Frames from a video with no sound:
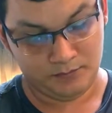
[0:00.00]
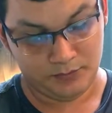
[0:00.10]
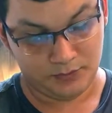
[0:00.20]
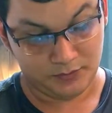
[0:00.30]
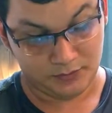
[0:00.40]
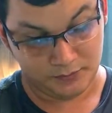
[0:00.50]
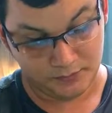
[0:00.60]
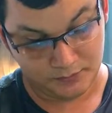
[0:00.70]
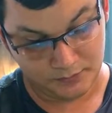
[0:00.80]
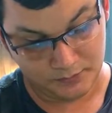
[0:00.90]
Pronto.
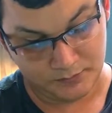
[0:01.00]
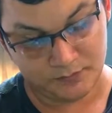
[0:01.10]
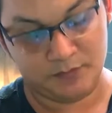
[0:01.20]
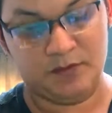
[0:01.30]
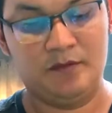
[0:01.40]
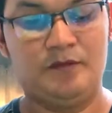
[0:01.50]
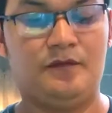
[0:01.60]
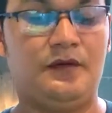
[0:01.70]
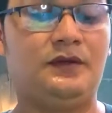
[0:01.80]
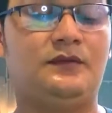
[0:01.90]

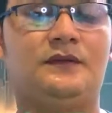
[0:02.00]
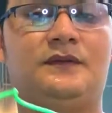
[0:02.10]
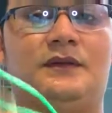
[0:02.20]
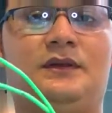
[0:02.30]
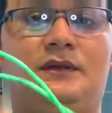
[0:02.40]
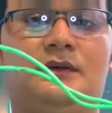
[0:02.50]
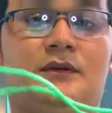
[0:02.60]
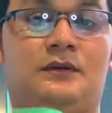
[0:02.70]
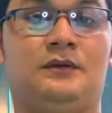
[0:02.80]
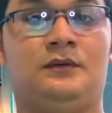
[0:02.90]
Feito isso aqui,
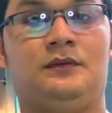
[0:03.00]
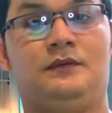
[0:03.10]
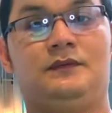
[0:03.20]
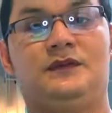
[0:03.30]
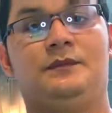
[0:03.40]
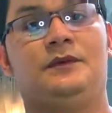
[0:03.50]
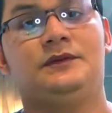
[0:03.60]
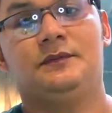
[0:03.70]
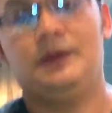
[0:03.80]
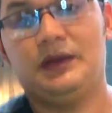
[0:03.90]
ó, você
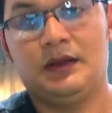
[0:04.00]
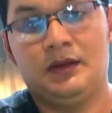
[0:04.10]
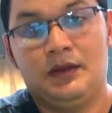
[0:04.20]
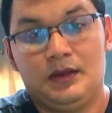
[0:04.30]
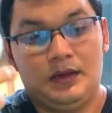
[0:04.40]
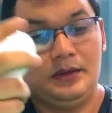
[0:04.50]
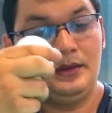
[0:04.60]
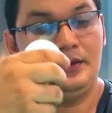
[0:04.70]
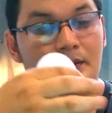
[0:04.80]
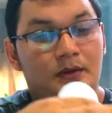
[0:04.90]
pode operar.
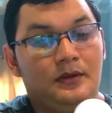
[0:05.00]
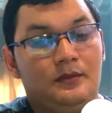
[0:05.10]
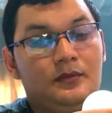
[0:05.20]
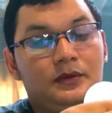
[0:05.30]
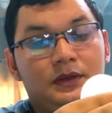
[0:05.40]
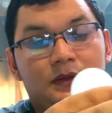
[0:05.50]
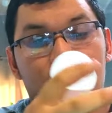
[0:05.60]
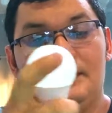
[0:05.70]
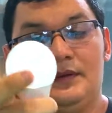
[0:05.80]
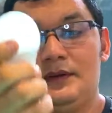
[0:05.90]
Aqui
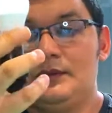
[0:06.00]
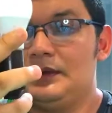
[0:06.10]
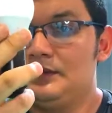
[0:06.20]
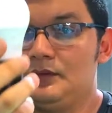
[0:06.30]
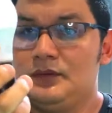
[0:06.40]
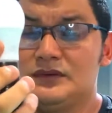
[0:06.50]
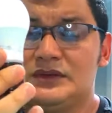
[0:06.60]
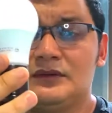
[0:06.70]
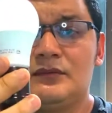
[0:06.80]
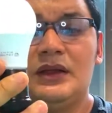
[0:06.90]
poderia ser, aqui eu estou
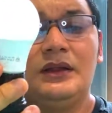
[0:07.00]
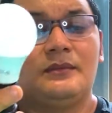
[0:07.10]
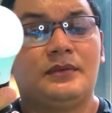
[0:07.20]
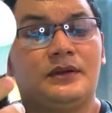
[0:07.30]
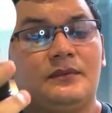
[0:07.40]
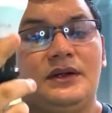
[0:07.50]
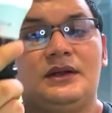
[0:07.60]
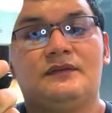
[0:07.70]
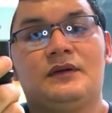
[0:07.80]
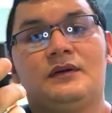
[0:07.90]
usando uma lâmpada,
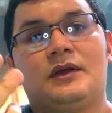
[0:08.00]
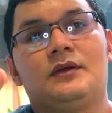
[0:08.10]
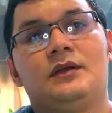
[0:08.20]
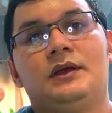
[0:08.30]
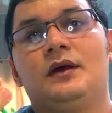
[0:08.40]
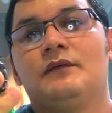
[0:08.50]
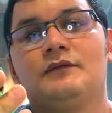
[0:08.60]
mas eu quero ligar